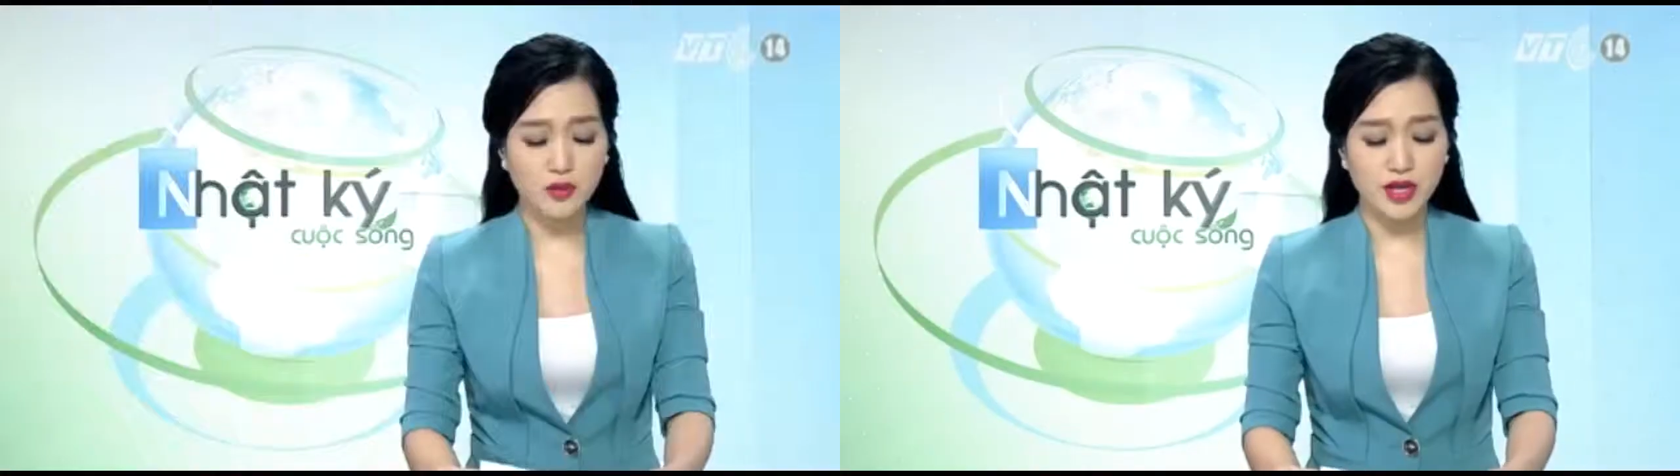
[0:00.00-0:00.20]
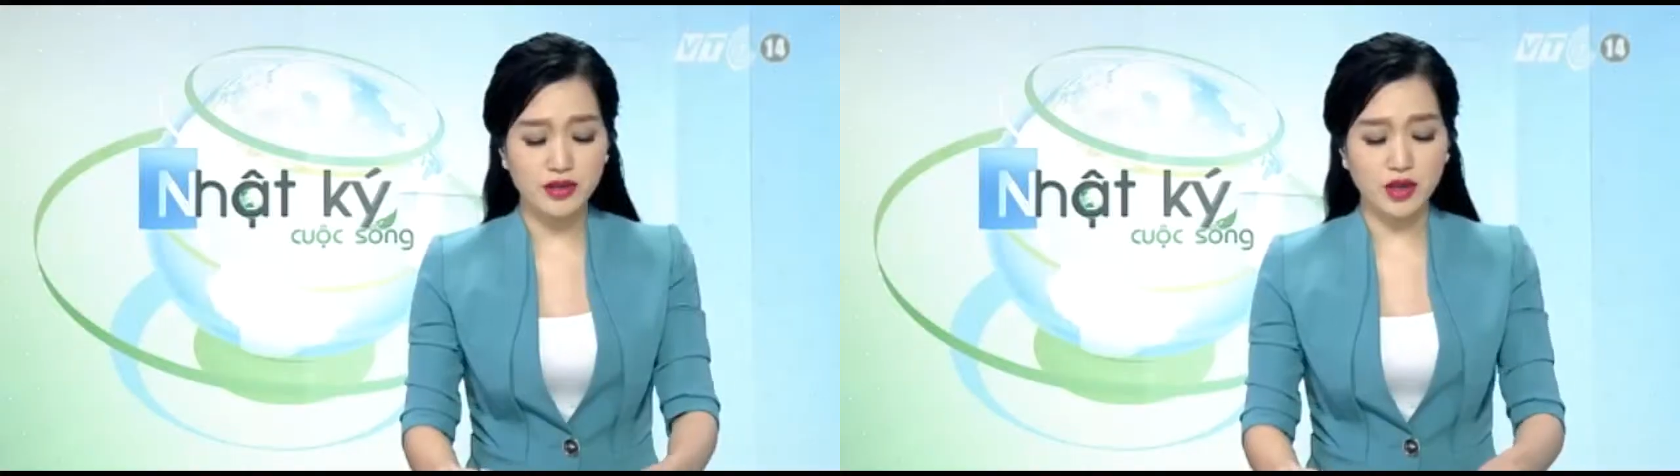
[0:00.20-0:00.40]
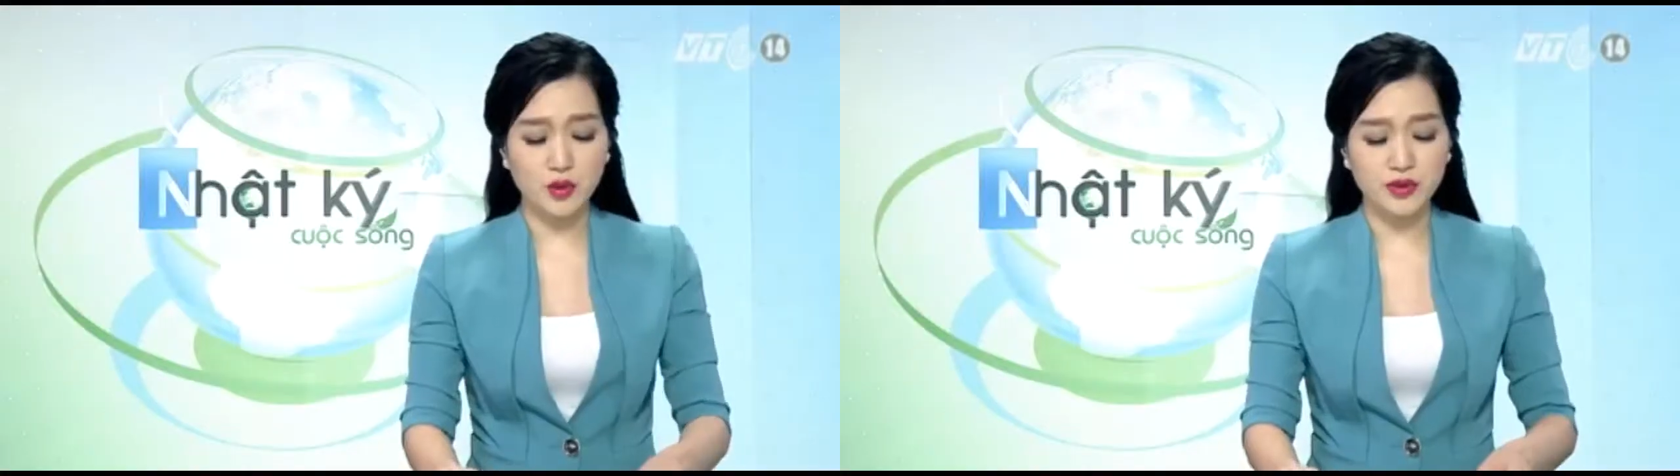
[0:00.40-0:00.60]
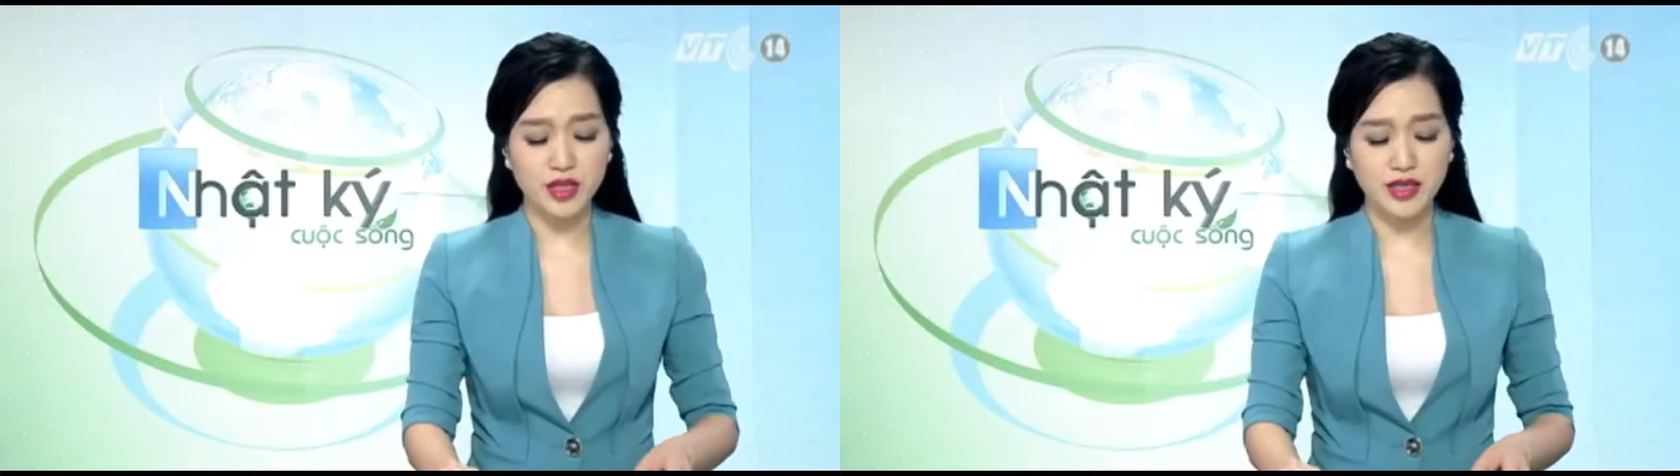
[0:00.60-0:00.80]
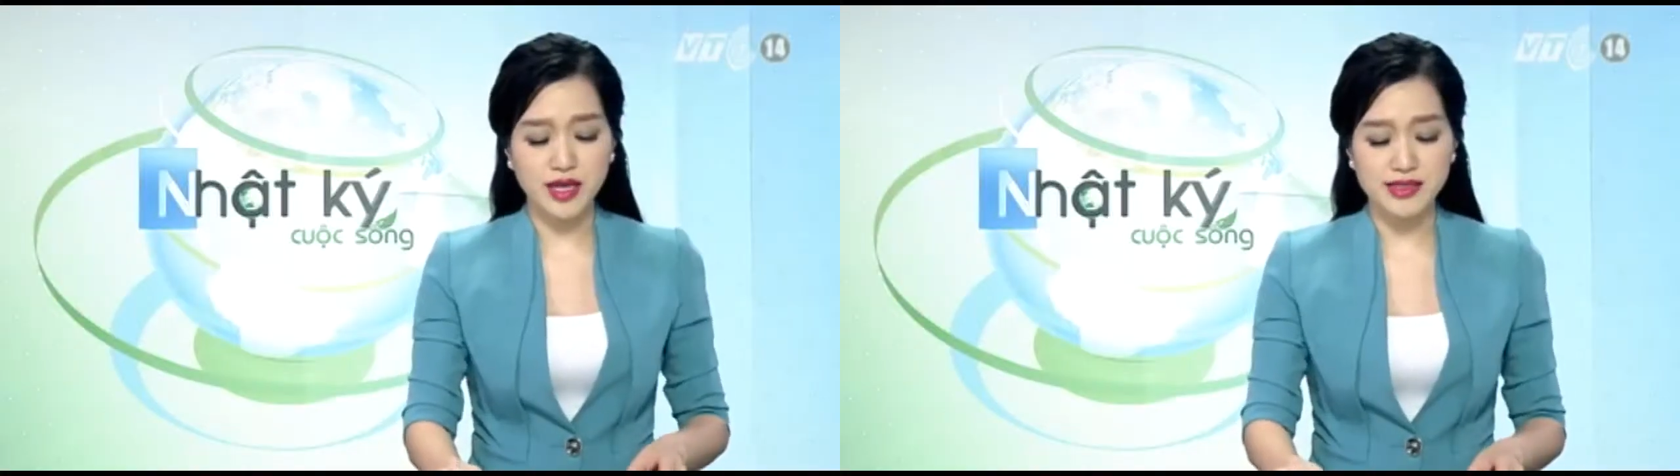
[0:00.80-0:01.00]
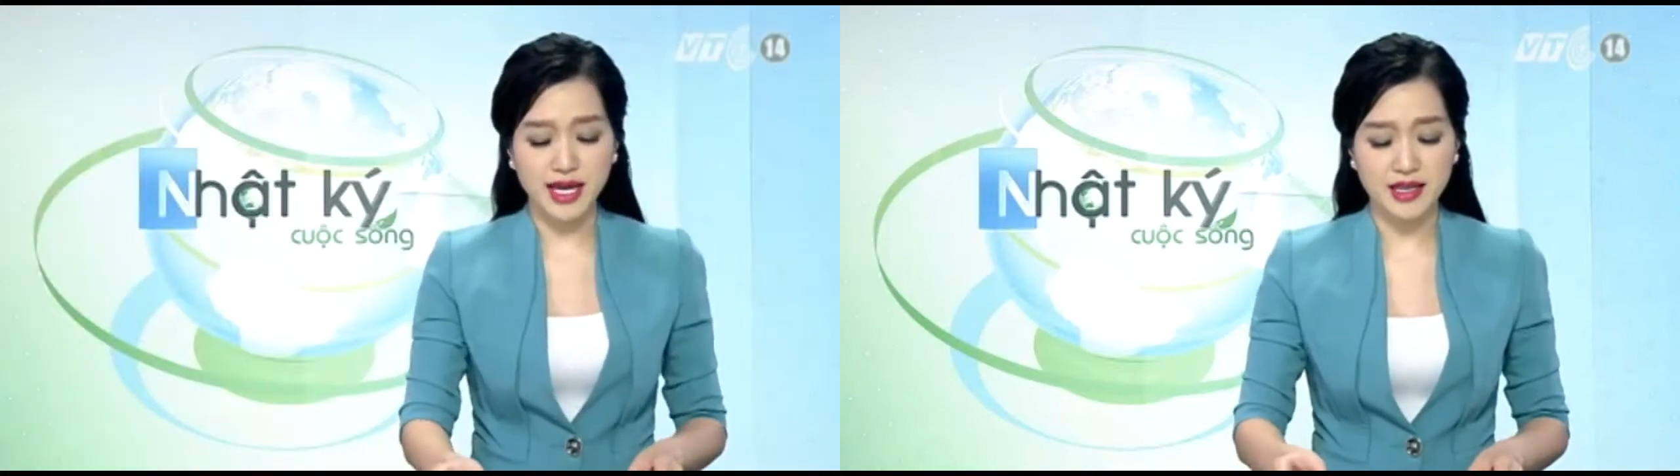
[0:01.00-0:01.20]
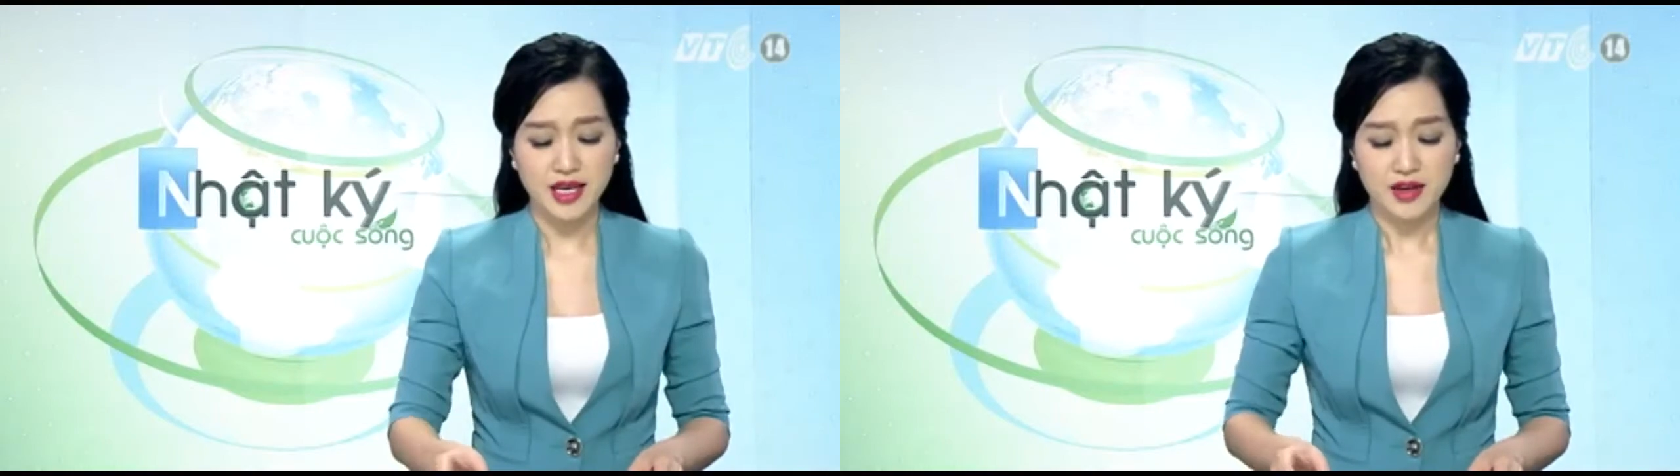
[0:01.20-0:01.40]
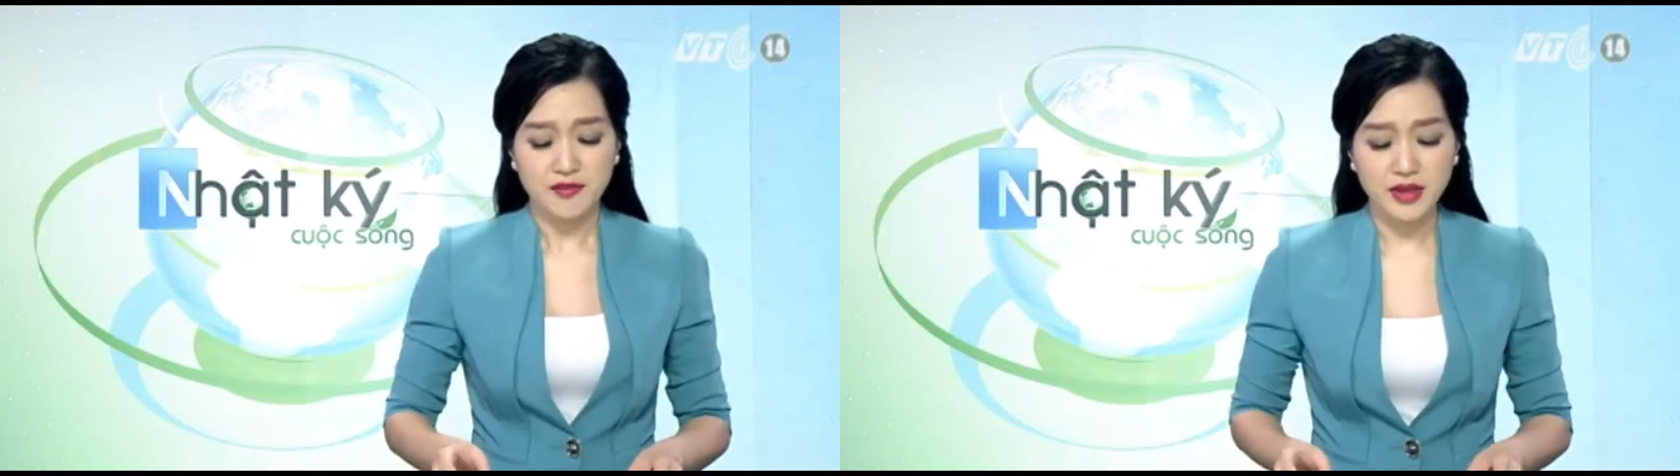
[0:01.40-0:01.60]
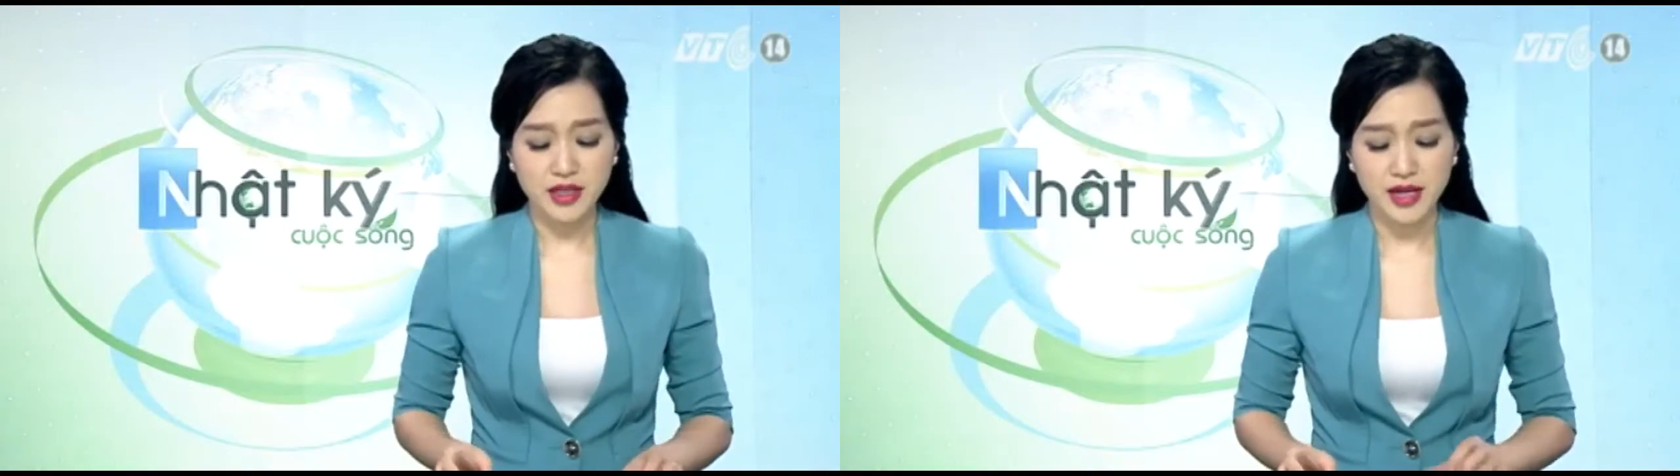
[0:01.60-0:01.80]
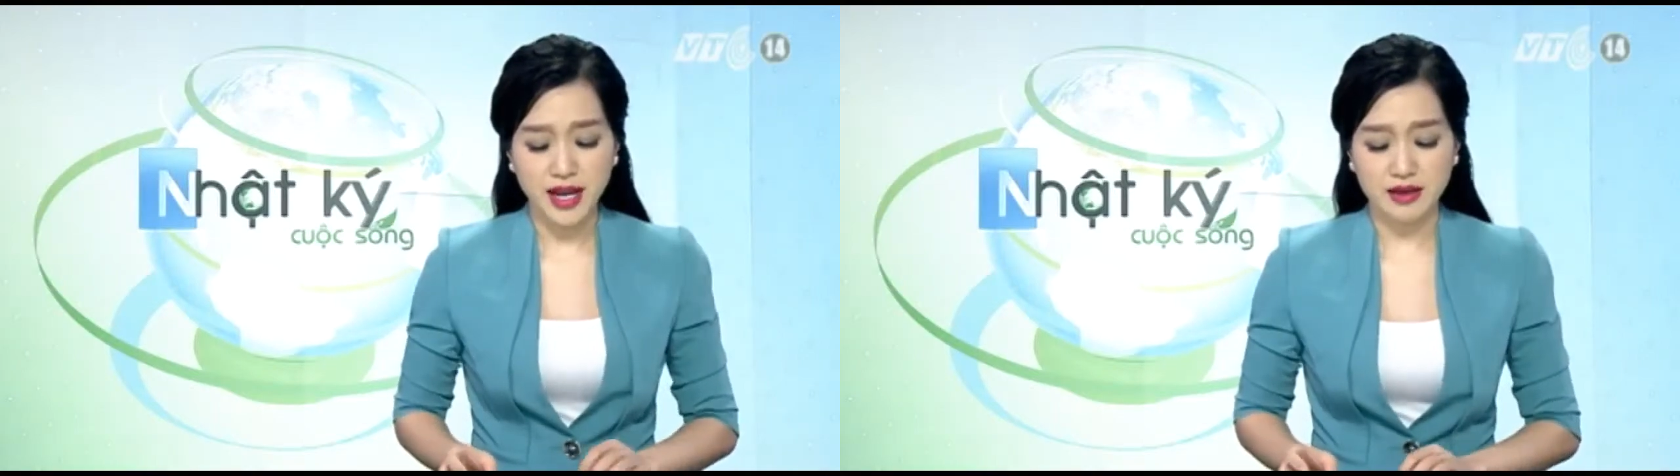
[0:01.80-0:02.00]
công nhân công ty cây xanh vẫn
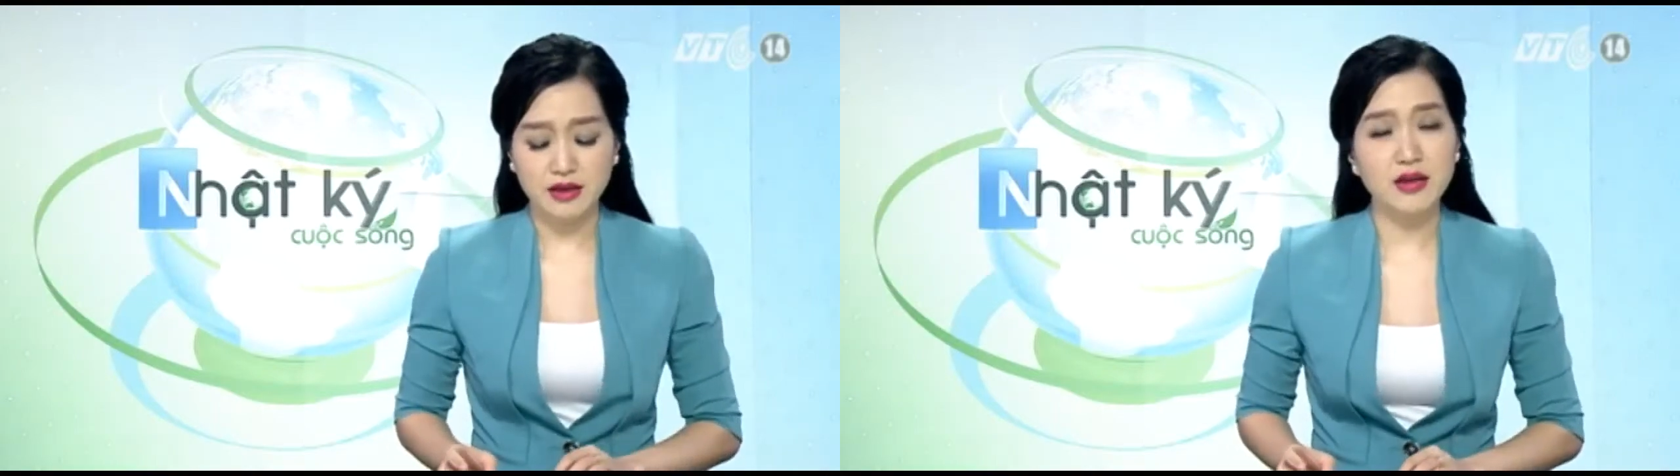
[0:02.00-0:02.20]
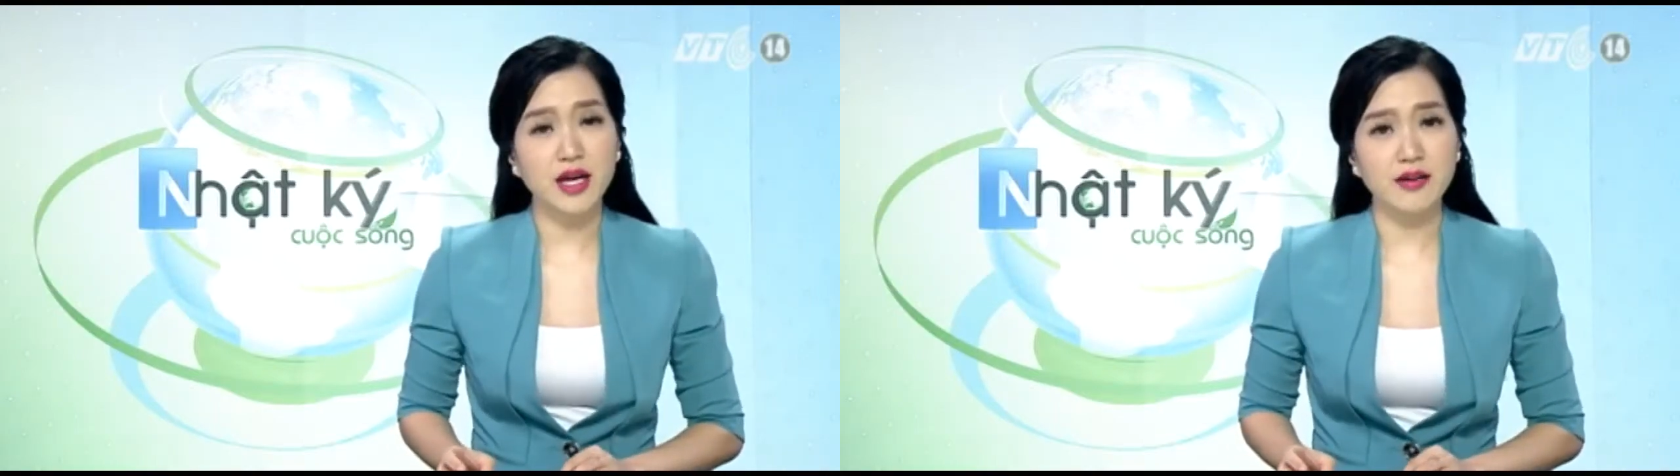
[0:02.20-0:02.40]
tiến hành cưa